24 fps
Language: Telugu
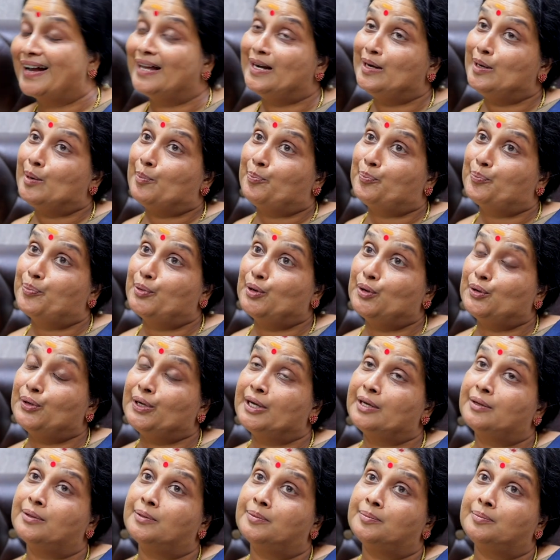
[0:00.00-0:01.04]
కానీ ఎప్పుడో
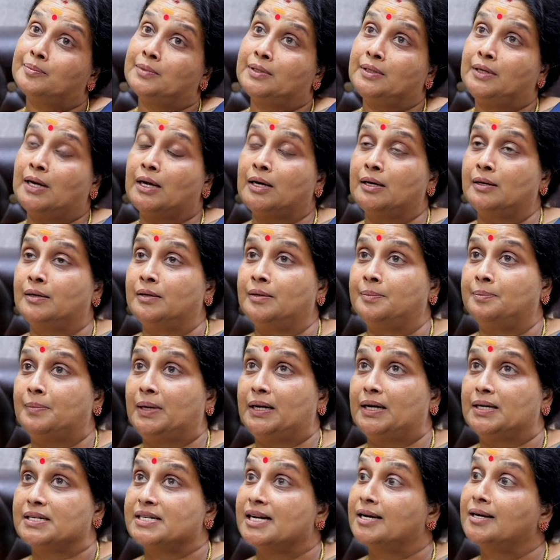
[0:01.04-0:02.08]

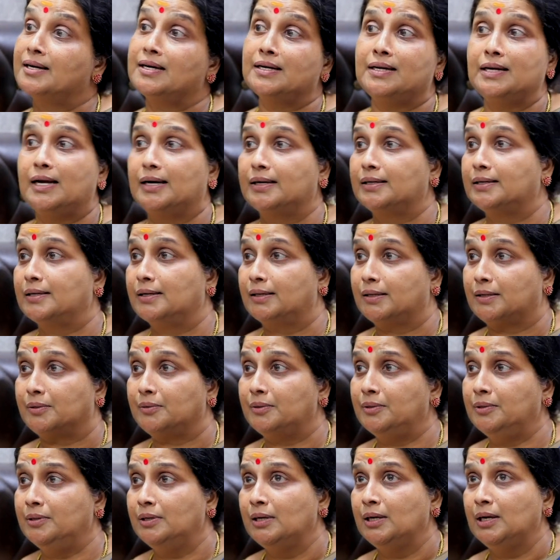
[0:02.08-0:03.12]
మన శంకర్ నాగ్ గారు
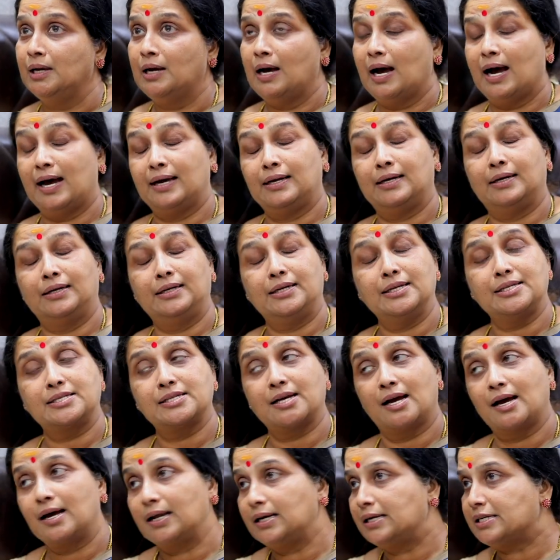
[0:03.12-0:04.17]
ఆయన అంటే
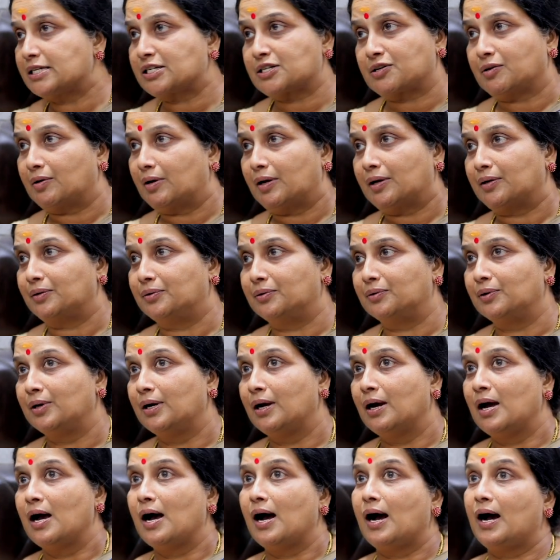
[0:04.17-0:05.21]
చాలా ఇష్టం నాకు
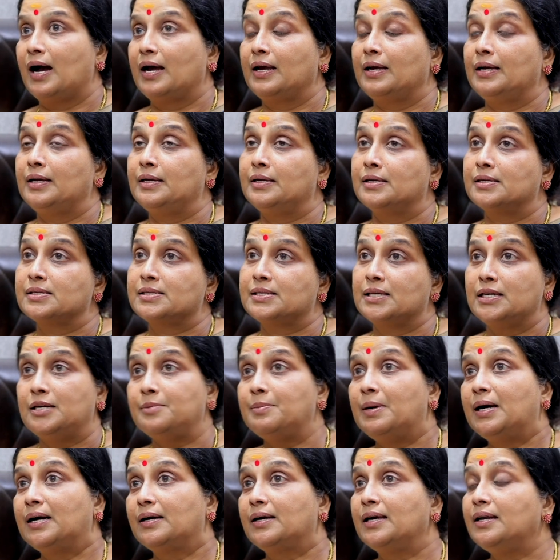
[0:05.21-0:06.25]
ఆయన
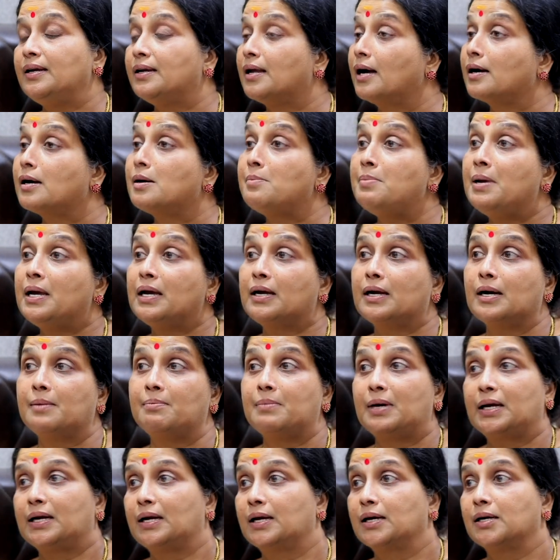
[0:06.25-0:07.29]
సినిమాకి
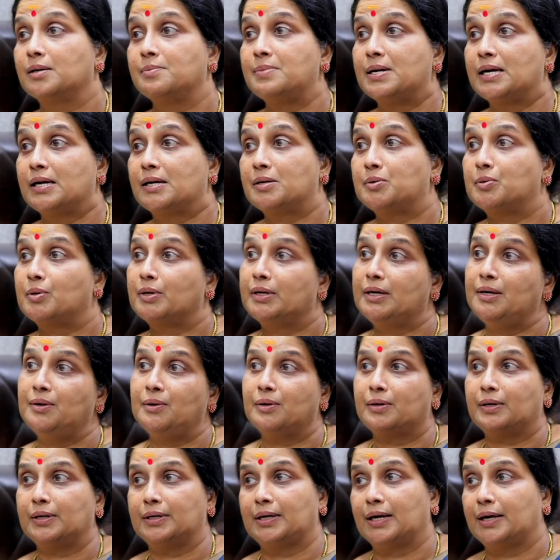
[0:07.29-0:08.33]
నగబేకమ్మ నగబేకు అని
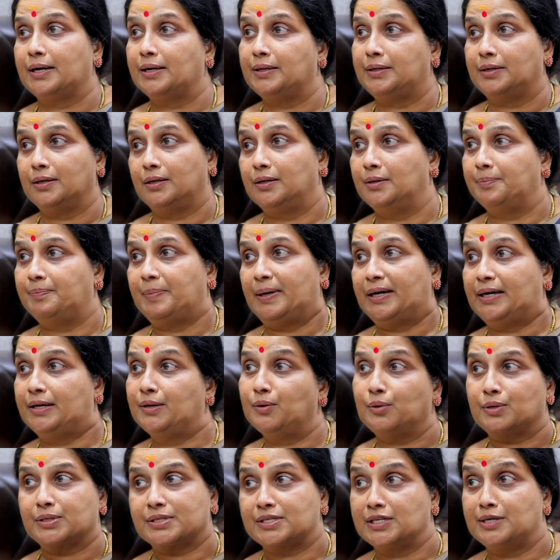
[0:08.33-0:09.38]
ఒక టైటిల్ పెట్టి
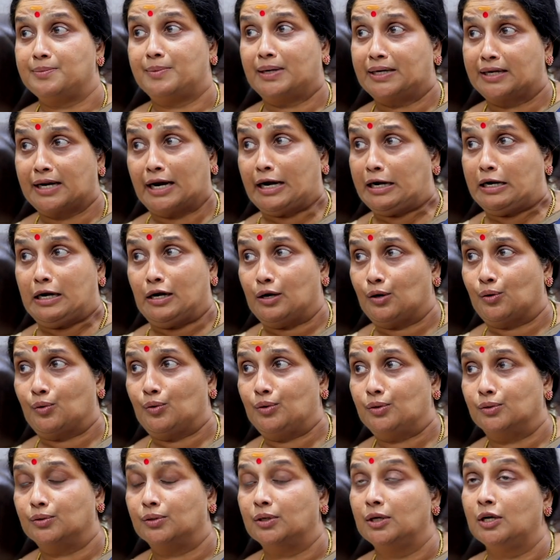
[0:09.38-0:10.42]
ఒక సినిమా టైటిల్
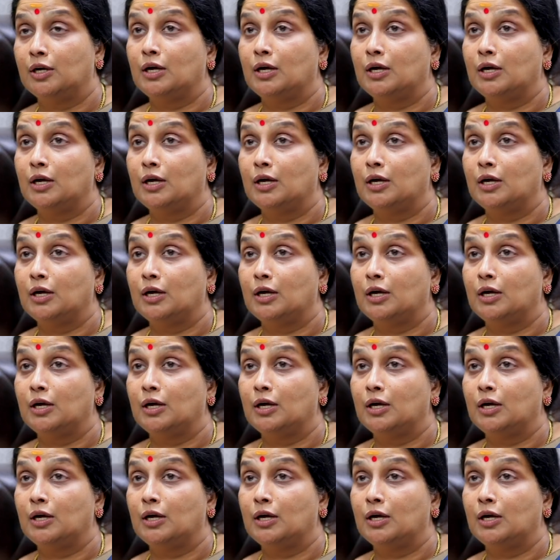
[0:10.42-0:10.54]
రోలు